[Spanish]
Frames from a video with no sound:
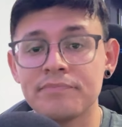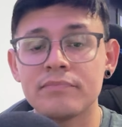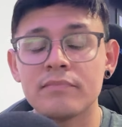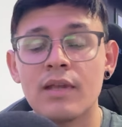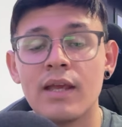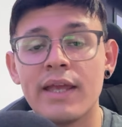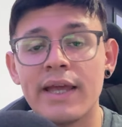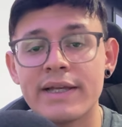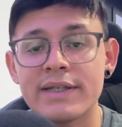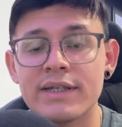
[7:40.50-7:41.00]

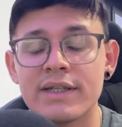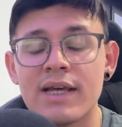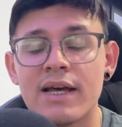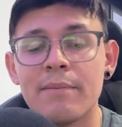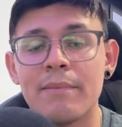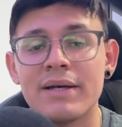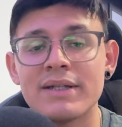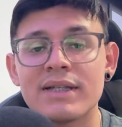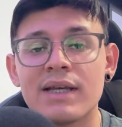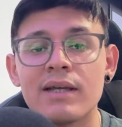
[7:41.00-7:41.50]
Y ya sin nada
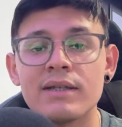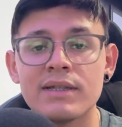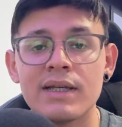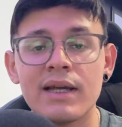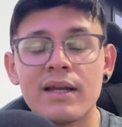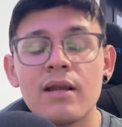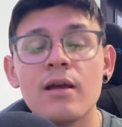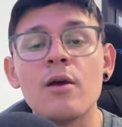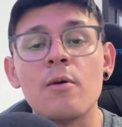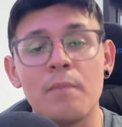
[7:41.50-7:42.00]
más que
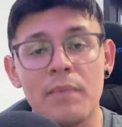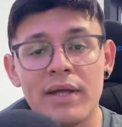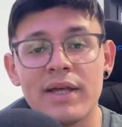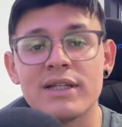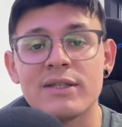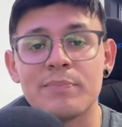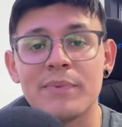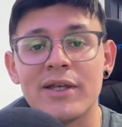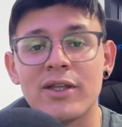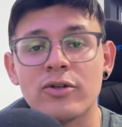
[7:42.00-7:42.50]
decir, me
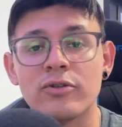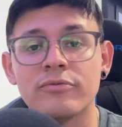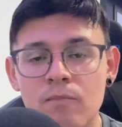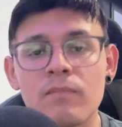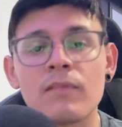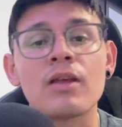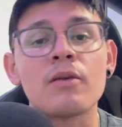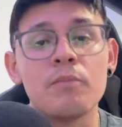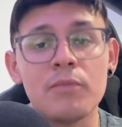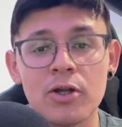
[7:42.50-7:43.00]
despido.
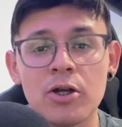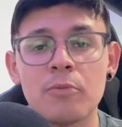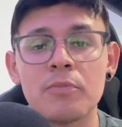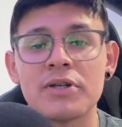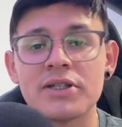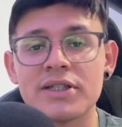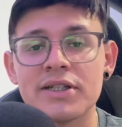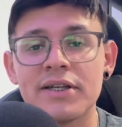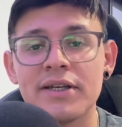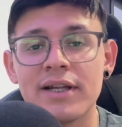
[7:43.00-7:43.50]
Mi nombre
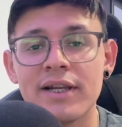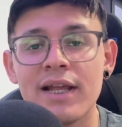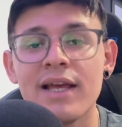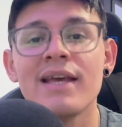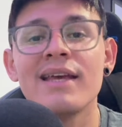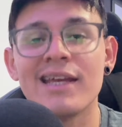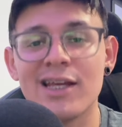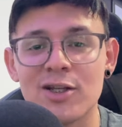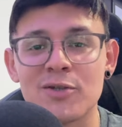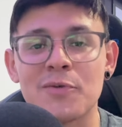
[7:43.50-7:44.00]
es Edel
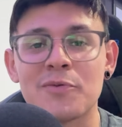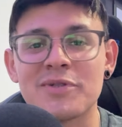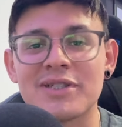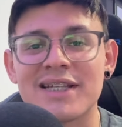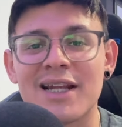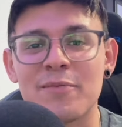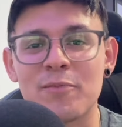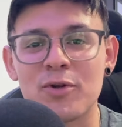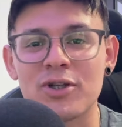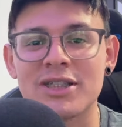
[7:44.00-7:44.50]
y nos vemos hasta
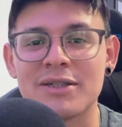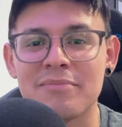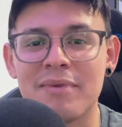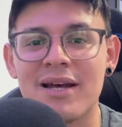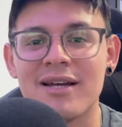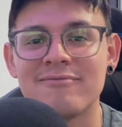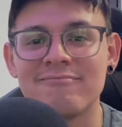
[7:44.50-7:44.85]
la próxima.